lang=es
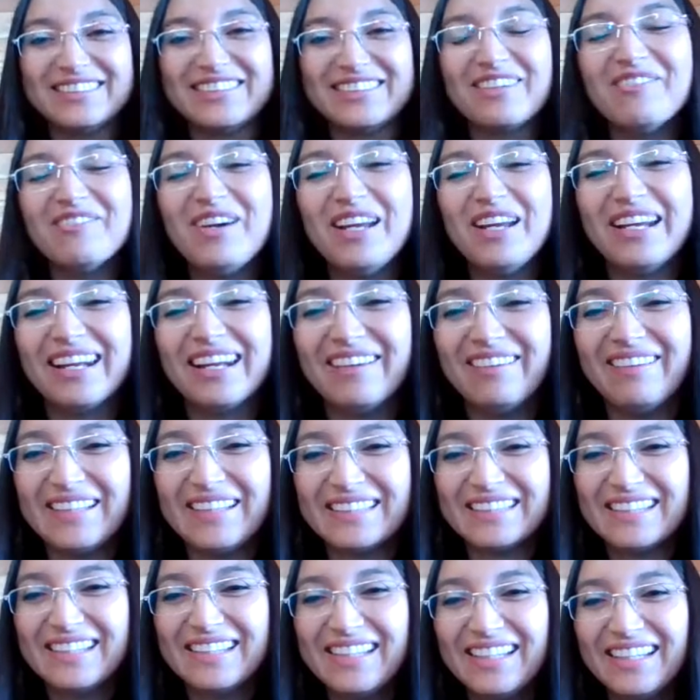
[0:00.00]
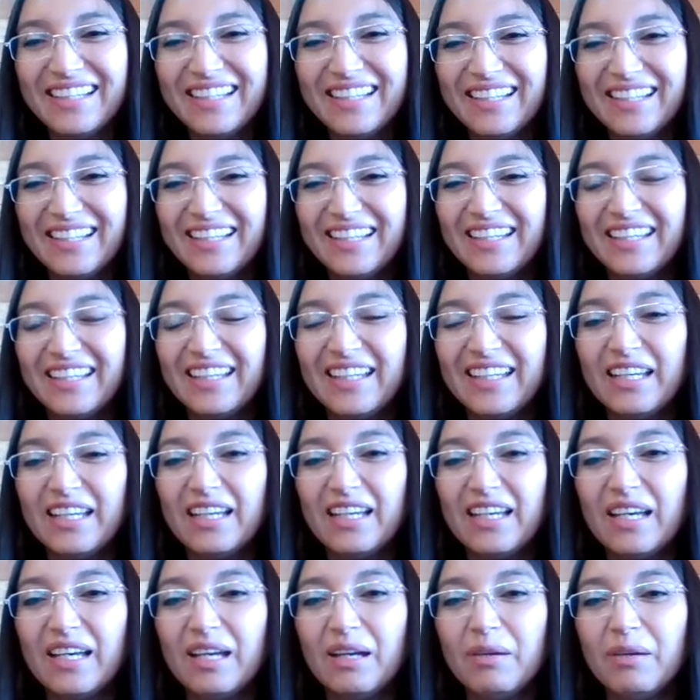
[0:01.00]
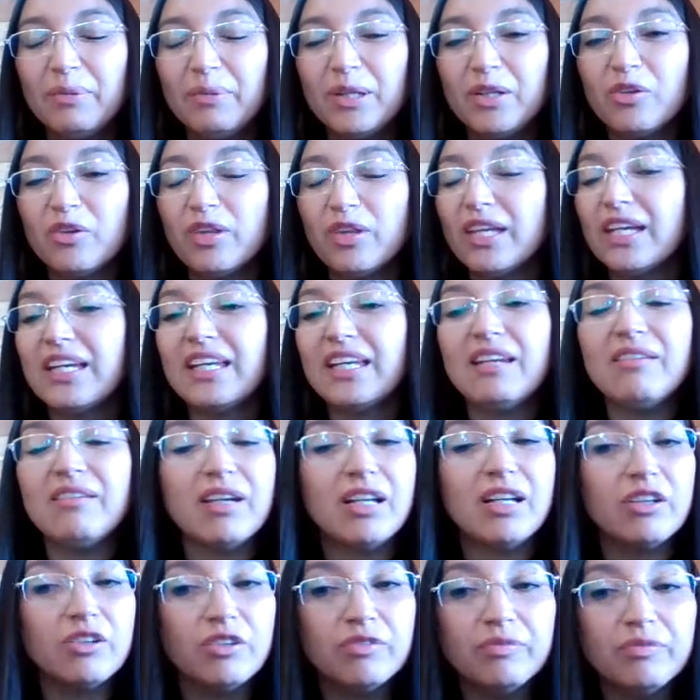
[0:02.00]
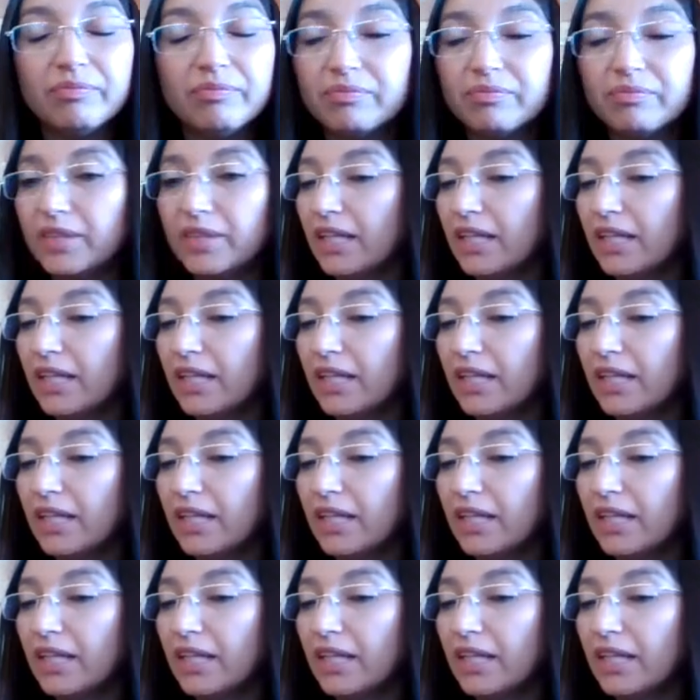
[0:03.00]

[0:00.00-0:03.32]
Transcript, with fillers: entonces como al revés. Mm. Eh, pero descríbelo,